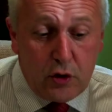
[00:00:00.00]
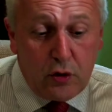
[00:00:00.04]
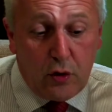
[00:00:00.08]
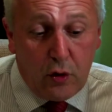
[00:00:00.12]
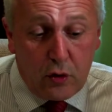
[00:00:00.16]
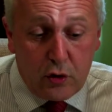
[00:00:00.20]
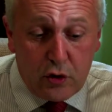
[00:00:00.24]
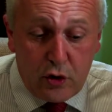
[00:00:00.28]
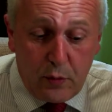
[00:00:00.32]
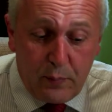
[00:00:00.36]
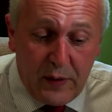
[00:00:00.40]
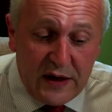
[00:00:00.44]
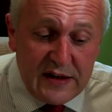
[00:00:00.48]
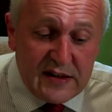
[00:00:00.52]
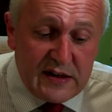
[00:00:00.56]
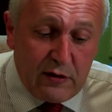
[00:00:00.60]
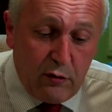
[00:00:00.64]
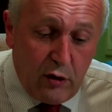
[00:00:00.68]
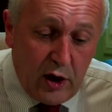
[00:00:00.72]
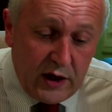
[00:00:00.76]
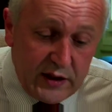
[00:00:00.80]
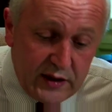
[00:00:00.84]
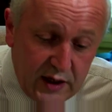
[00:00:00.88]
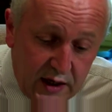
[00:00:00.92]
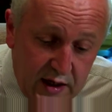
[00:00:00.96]
Donc je pense
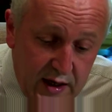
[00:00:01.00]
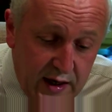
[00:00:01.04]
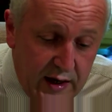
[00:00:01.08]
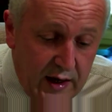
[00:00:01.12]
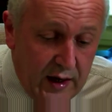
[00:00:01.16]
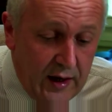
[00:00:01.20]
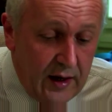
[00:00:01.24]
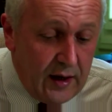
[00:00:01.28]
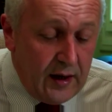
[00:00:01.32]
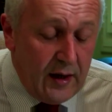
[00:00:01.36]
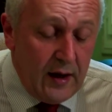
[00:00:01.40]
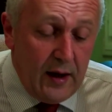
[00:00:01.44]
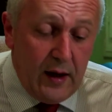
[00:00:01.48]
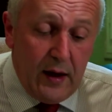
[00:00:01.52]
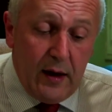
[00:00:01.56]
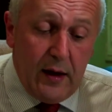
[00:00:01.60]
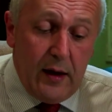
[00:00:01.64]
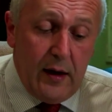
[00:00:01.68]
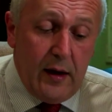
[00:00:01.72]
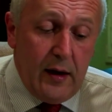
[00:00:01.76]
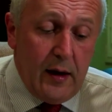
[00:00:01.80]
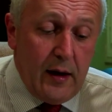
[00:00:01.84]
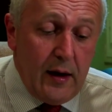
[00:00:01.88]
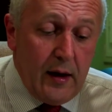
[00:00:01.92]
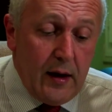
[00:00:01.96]
avoir été clair.
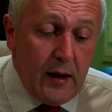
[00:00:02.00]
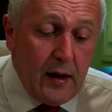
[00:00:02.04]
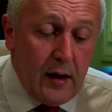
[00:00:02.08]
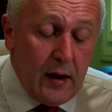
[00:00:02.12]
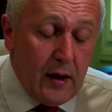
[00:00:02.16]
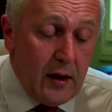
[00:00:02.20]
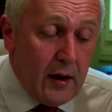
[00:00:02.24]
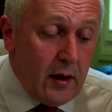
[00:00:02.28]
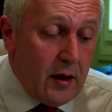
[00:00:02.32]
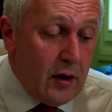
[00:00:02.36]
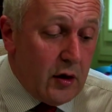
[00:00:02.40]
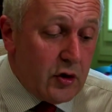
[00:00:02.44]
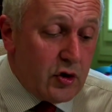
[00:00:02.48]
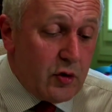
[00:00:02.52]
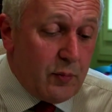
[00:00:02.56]
Euh,